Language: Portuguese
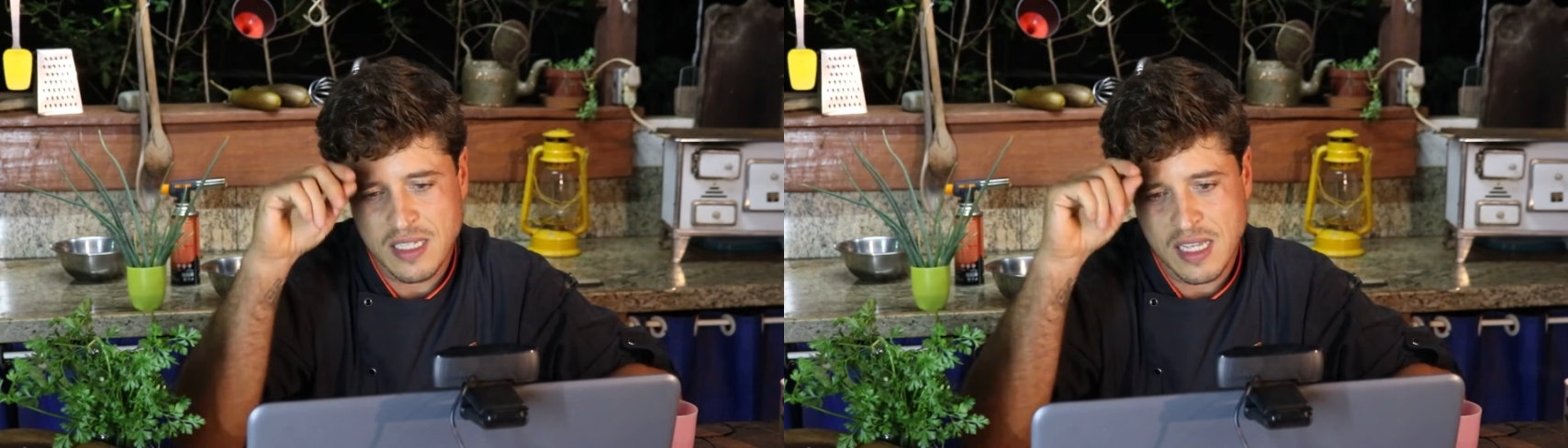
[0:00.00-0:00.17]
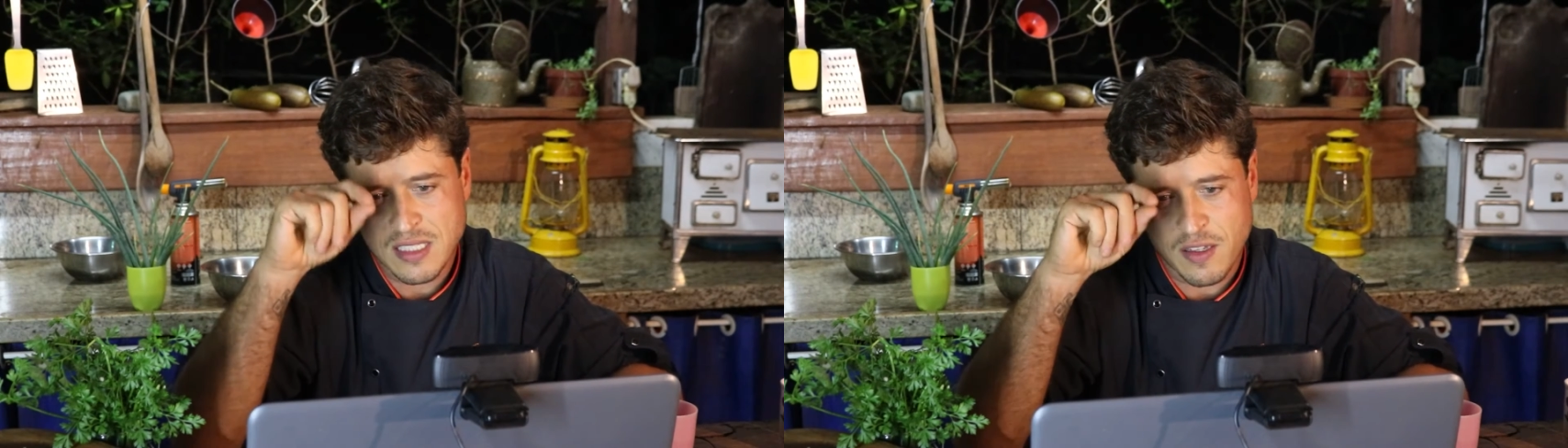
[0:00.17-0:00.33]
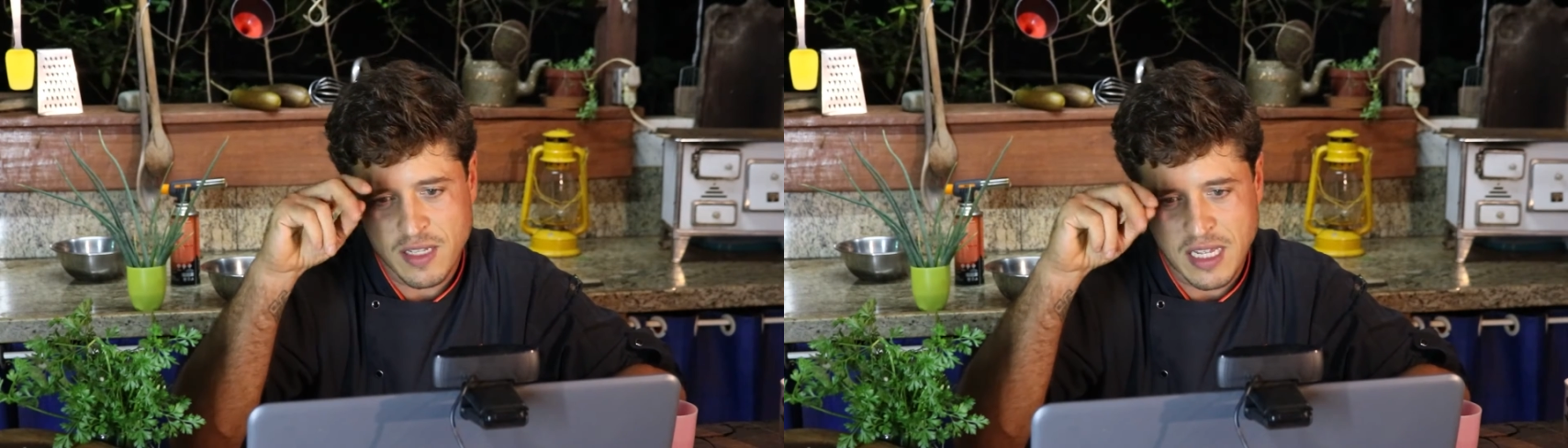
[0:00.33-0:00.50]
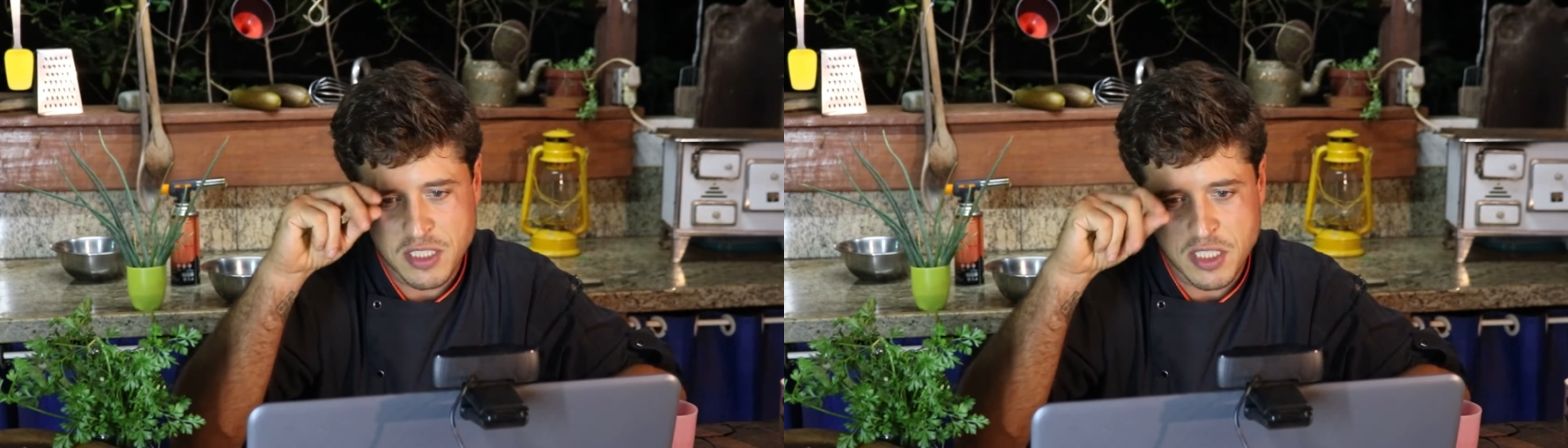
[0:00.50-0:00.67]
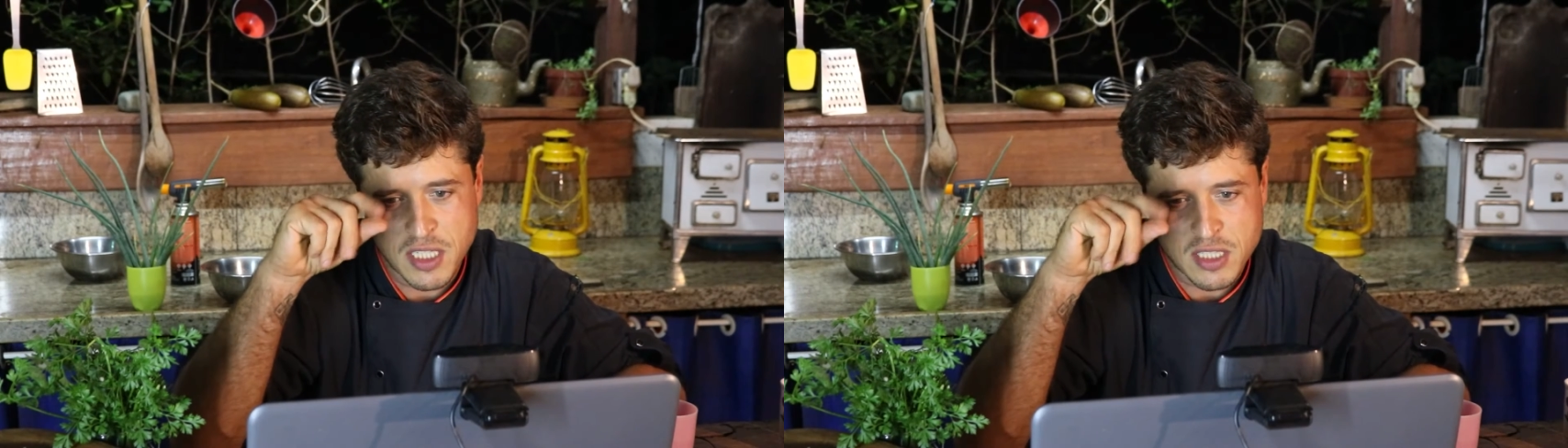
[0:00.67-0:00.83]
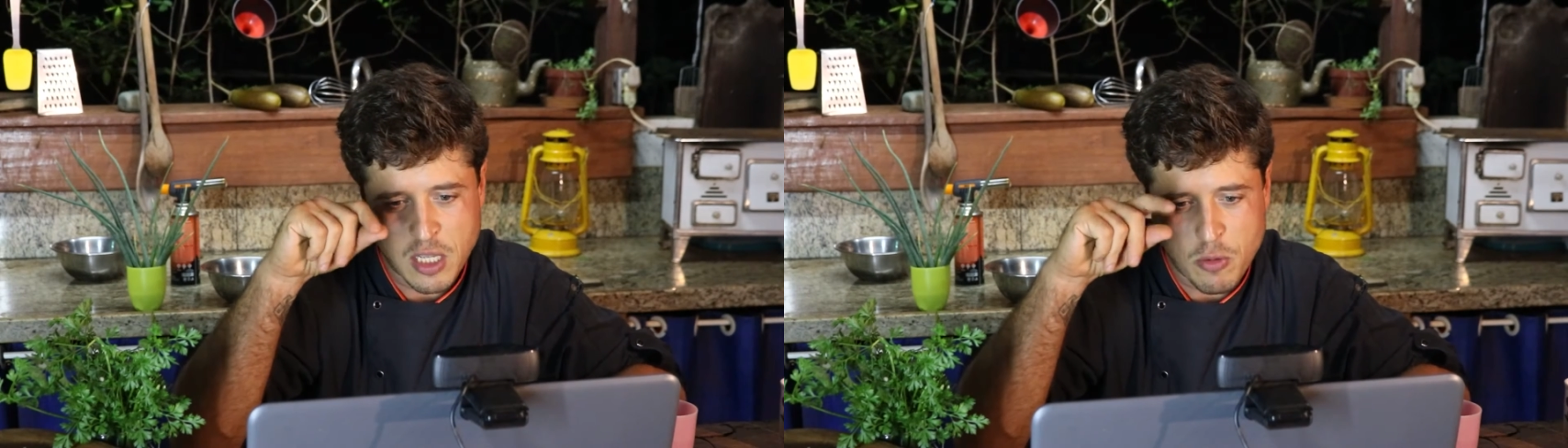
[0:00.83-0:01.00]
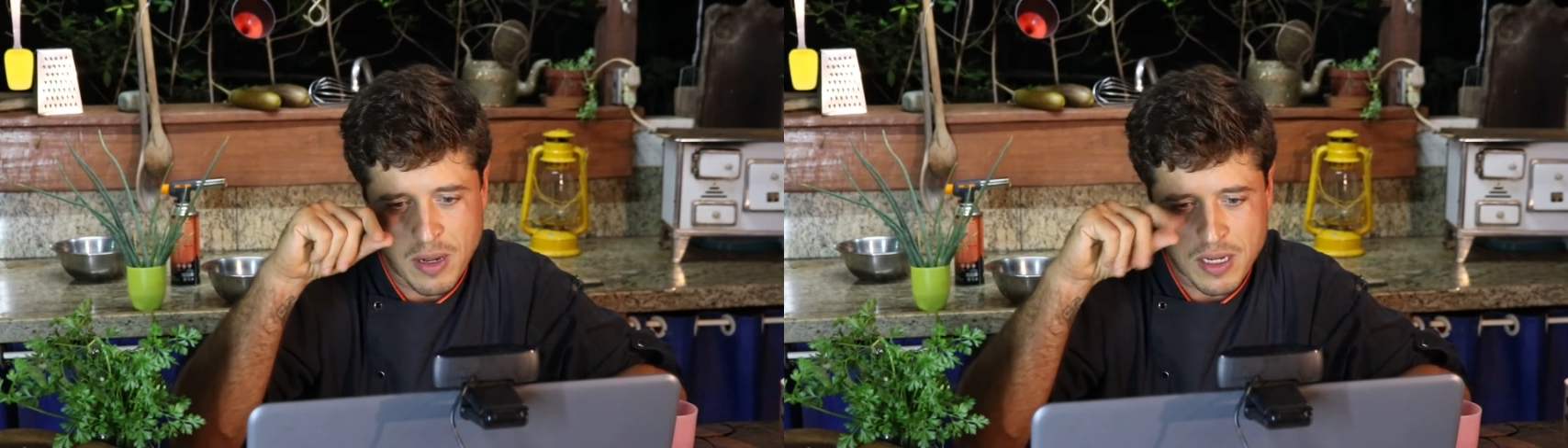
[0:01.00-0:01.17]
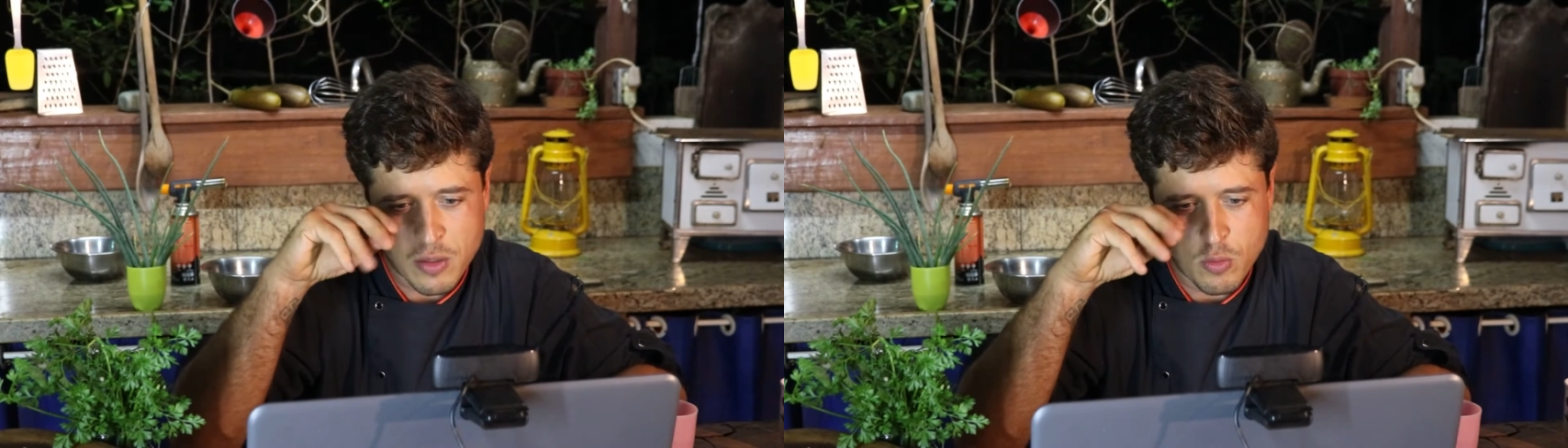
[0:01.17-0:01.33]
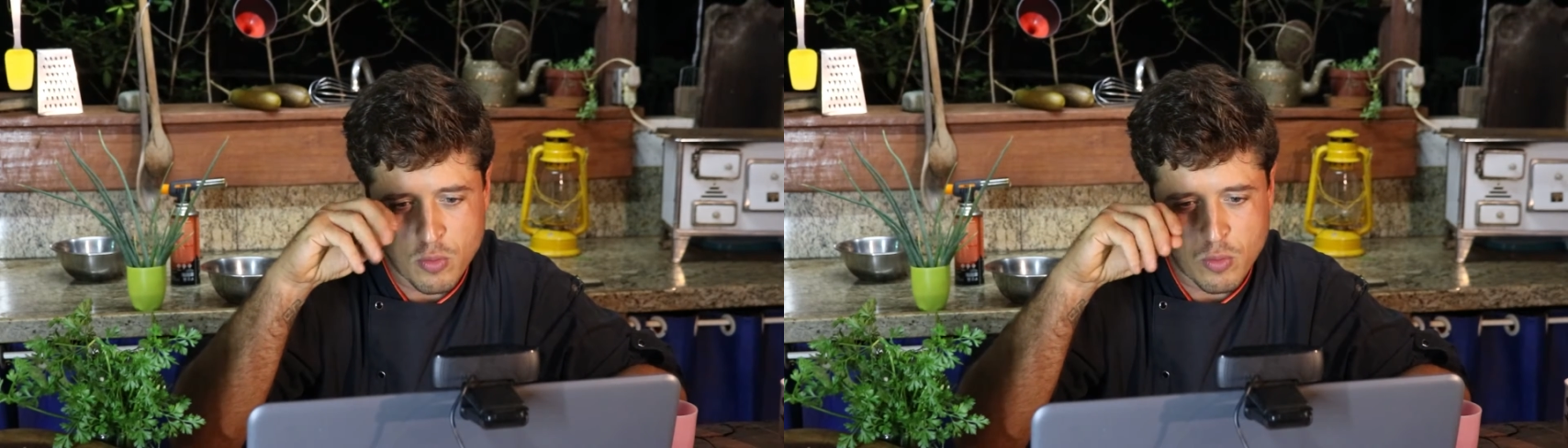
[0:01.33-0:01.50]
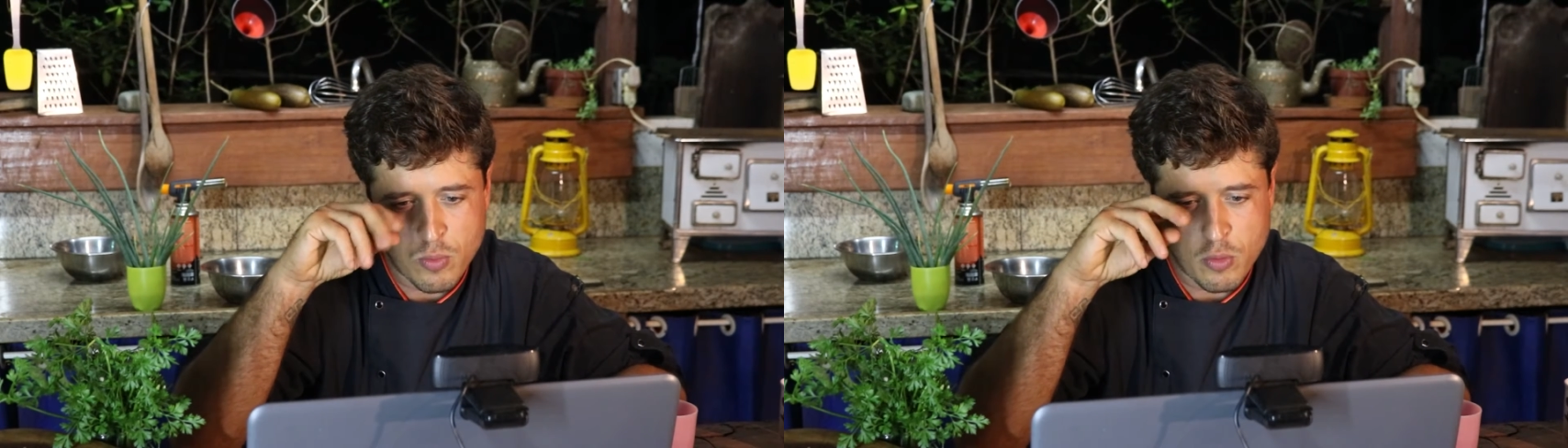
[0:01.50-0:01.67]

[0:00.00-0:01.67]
e essa natinha tem, uma, um,